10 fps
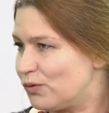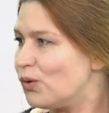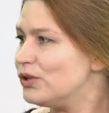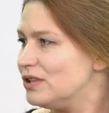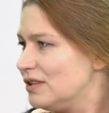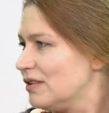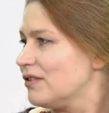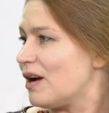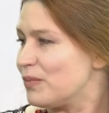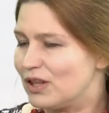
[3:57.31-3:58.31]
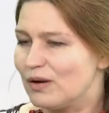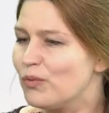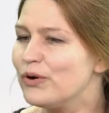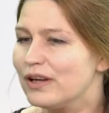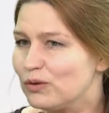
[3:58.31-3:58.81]
гости, ко мне
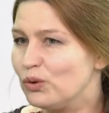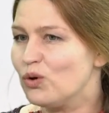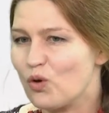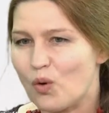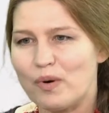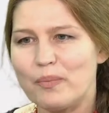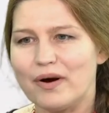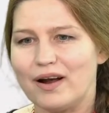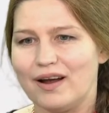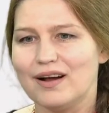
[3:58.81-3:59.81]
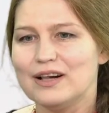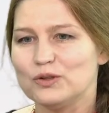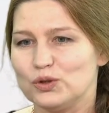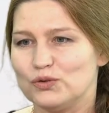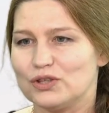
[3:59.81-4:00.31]
домой на эту елку попали.
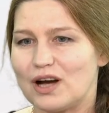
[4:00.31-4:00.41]
То есть ведь